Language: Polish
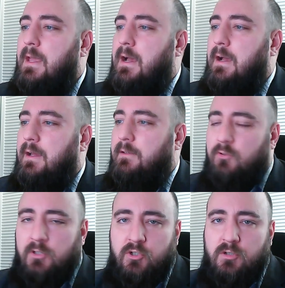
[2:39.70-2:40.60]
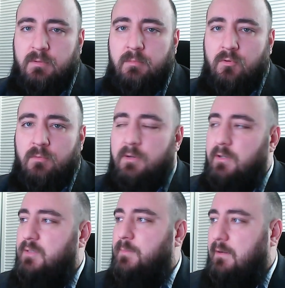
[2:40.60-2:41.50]
E, to też trzeba byłoby
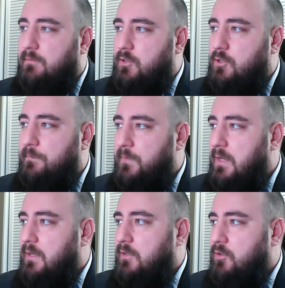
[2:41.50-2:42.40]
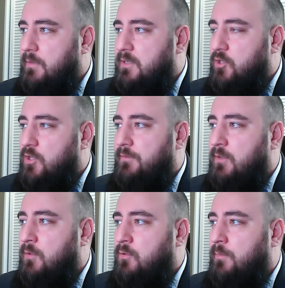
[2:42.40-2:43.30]
sprawdzić. Natomiast jeżeli w
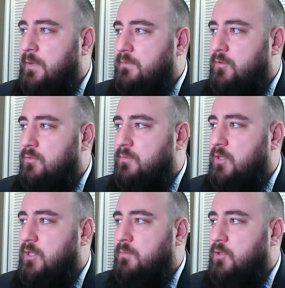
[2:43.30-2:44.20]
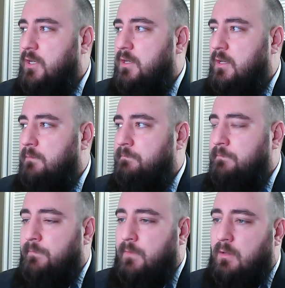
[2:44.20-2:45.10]
tym roku Państwo chcą sprzedać mieszkanie,
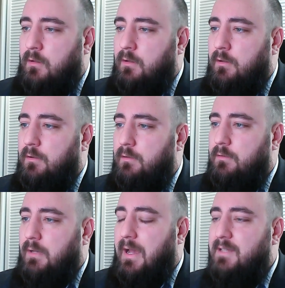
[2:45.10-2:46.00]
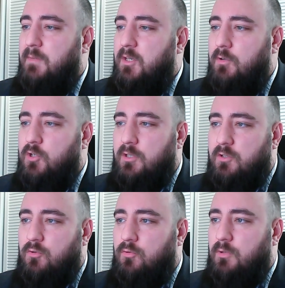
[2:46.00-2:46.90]
E, a zmieniła się ta
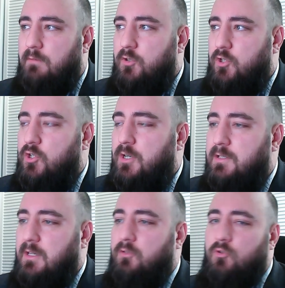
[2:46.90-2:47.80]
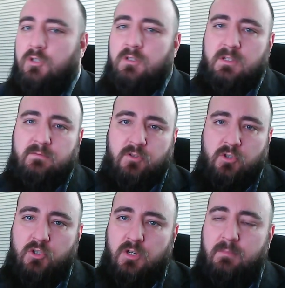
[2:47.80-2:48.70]
struktura właścicielska i ktoś inny jest
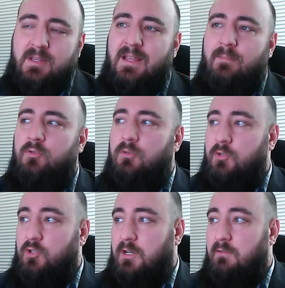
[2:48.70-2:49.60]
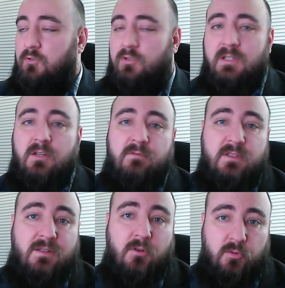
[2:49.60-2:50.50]
właścicielem i nabył to mieszkanie w drodze
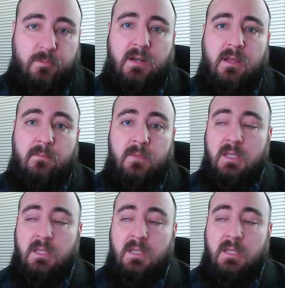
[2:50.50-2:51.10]
darowizny od pana,